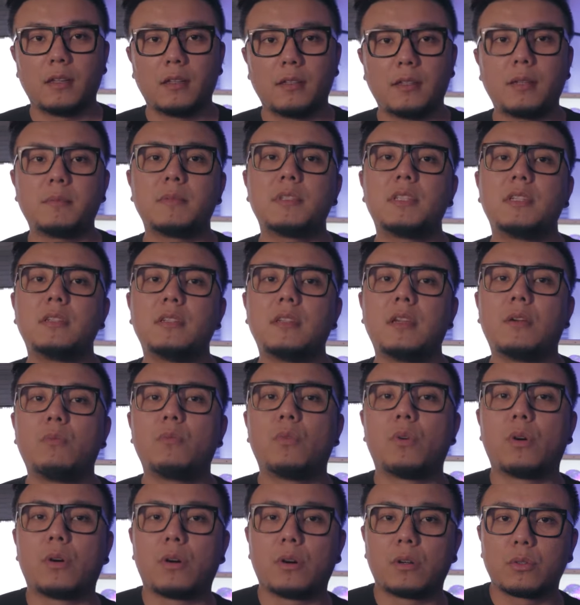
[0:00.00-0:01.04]
那么今天
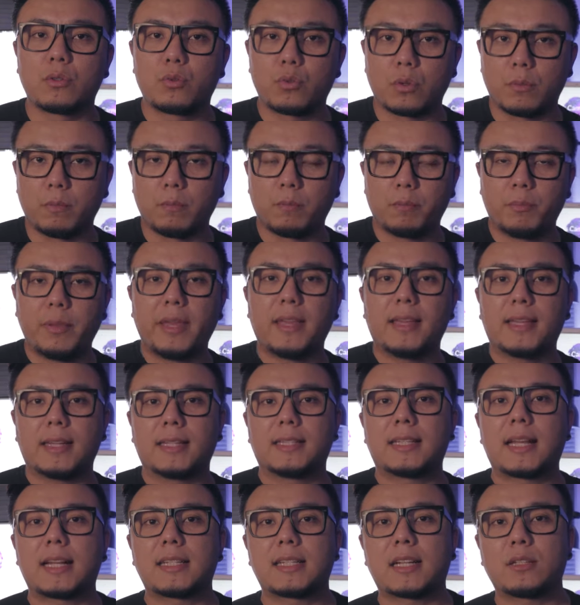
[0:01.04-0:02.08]
我准备给
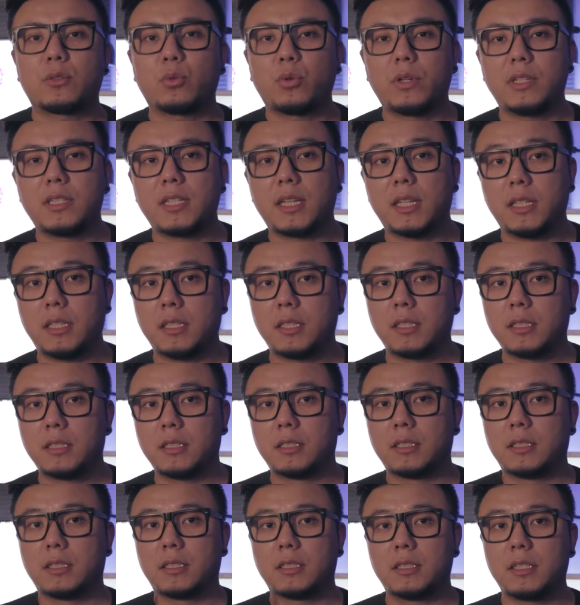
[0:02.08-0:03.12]
大家推荐一
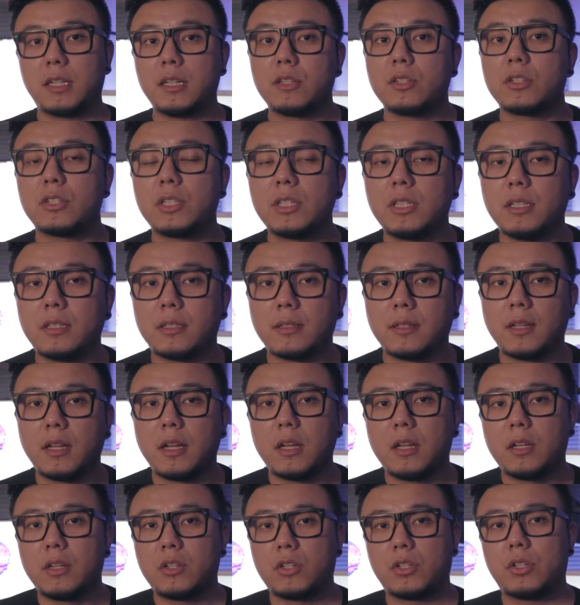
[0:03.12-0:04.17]
个监视器，
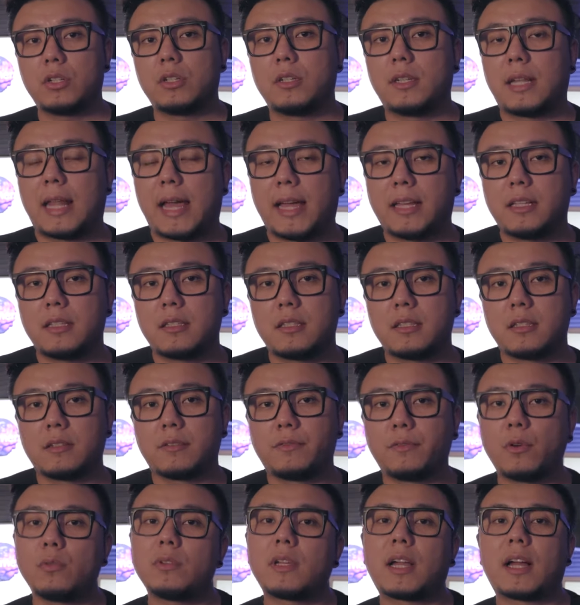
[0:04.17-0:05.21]
是来自
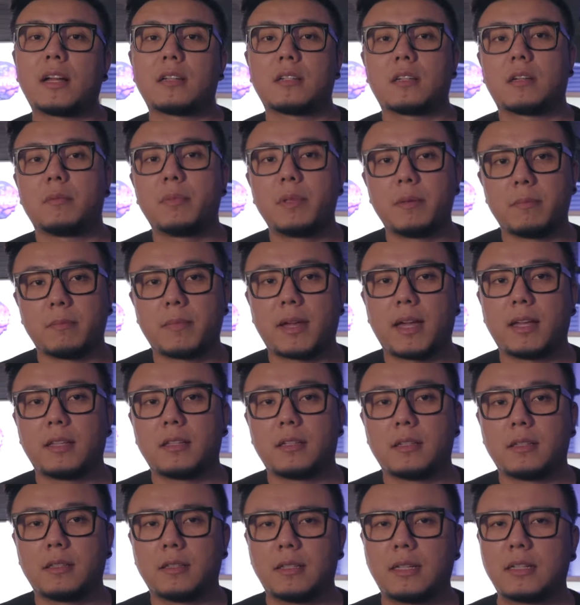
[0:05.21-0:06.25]
f o t i c a 这个品牌
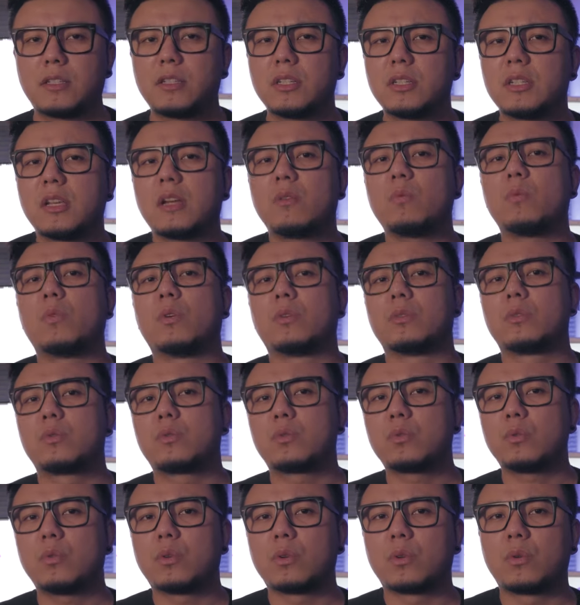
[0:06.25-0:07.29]
的。那之前我
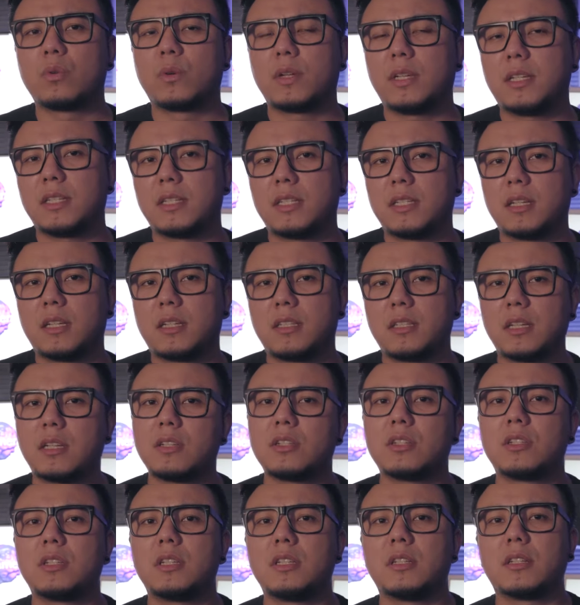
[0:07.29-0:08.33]
做过一些监
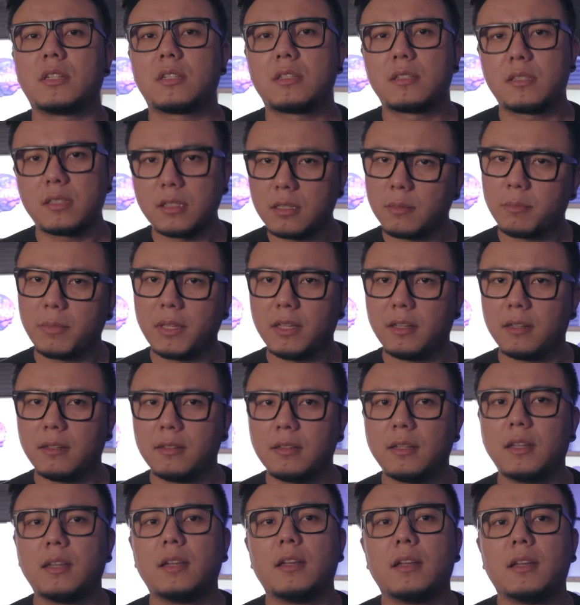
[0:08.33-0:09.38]
视器的测评。
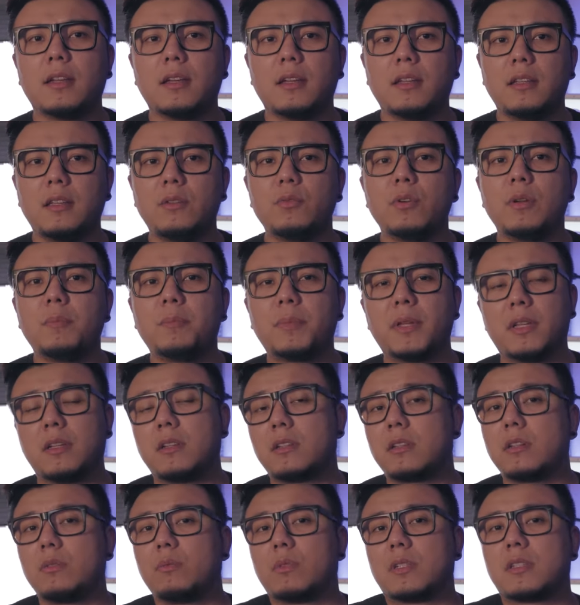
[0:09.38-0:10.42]
因为本
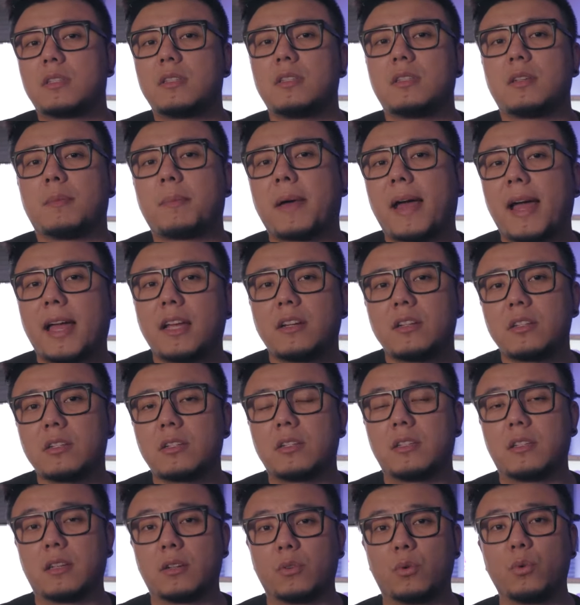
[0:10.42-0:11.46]
身我自己拍
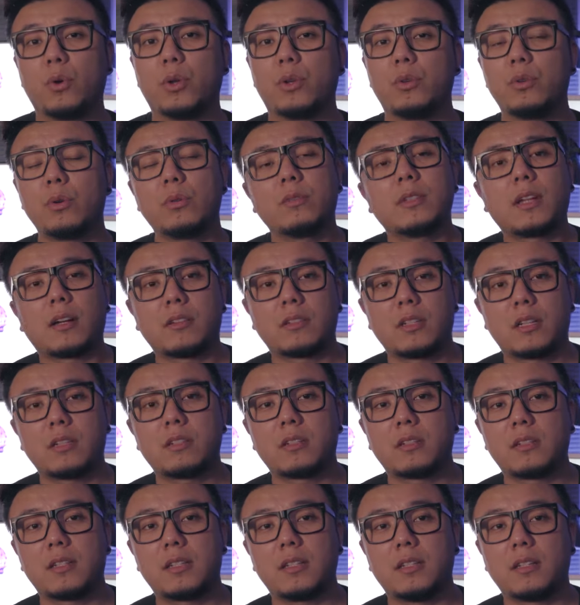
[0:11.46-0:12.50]
摄也会用到监
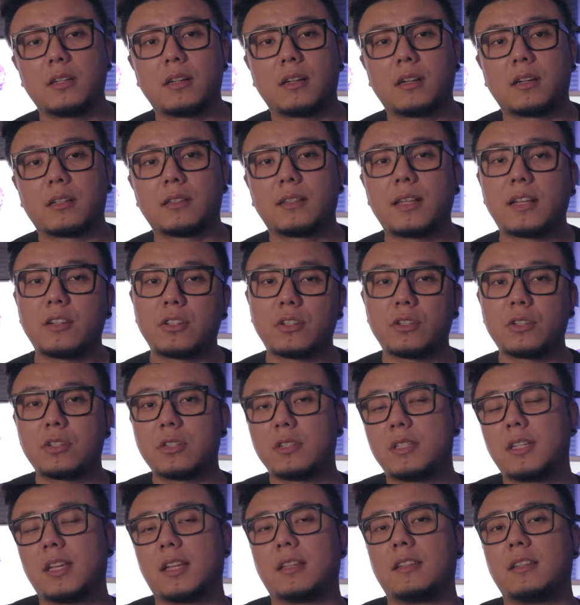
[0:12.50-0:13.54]
视器啊，但是
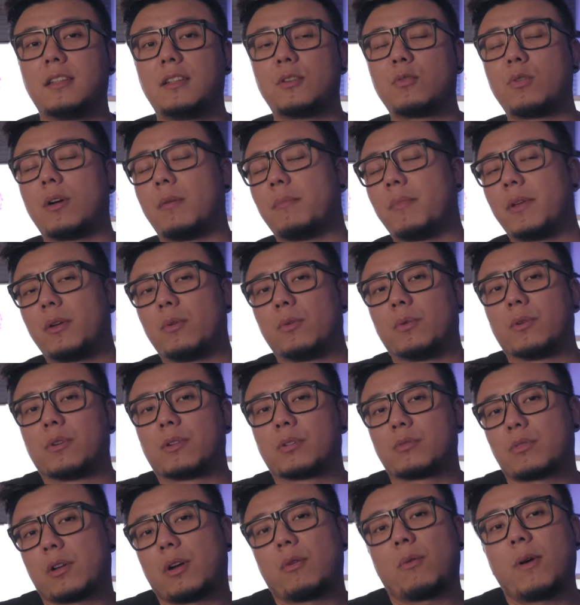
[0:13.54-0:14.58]
之前的一款被我
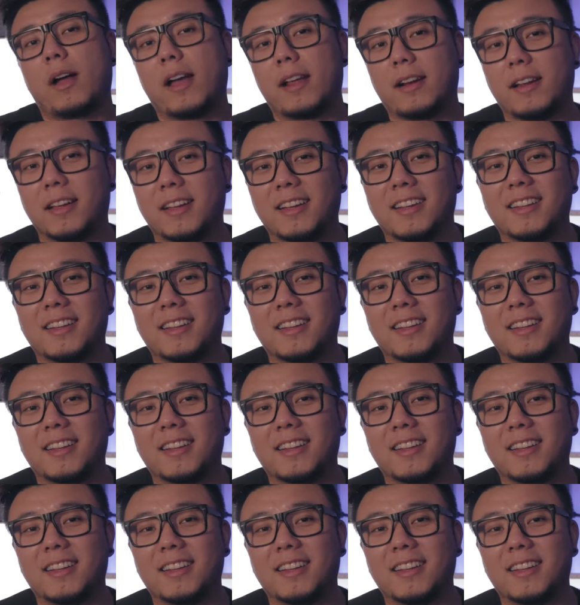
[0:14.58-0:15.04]
摔坏了，